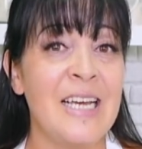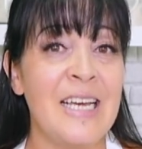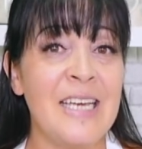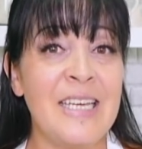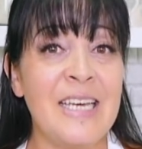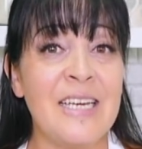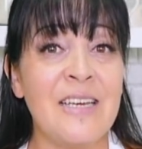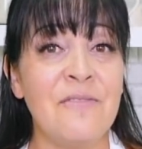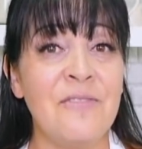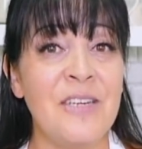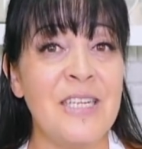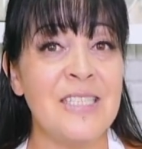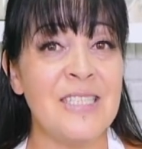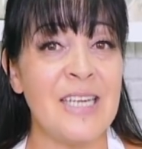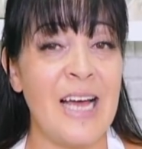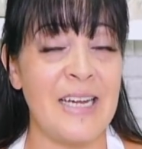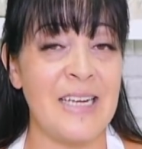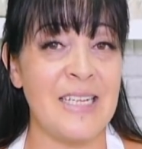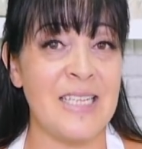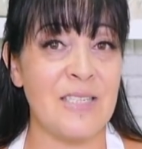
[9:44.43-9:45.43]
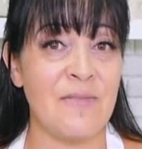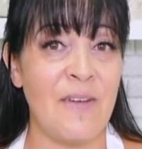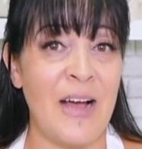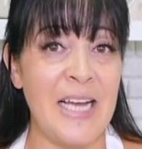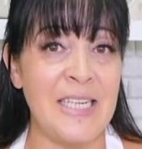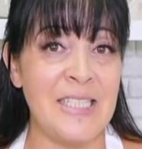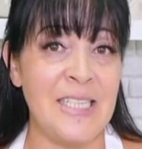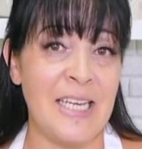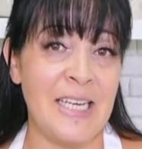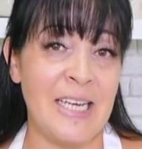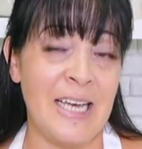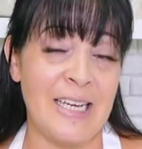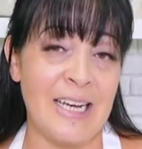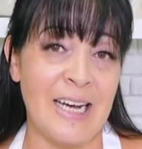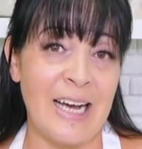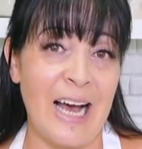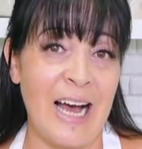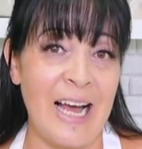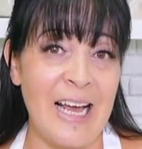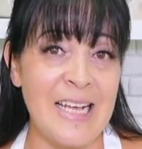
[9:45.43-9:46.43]
Ihr gewinnt eine
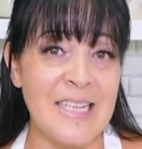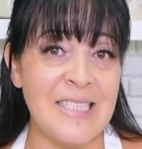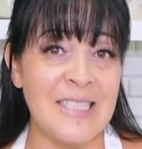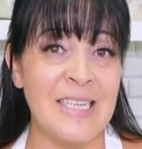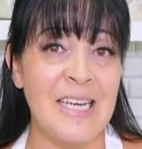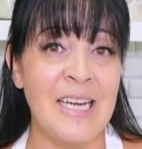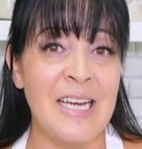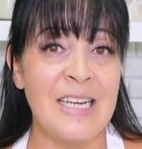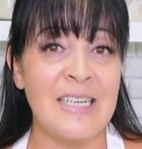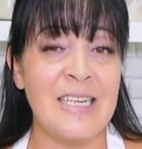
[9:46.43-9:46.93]
zweitägige Reise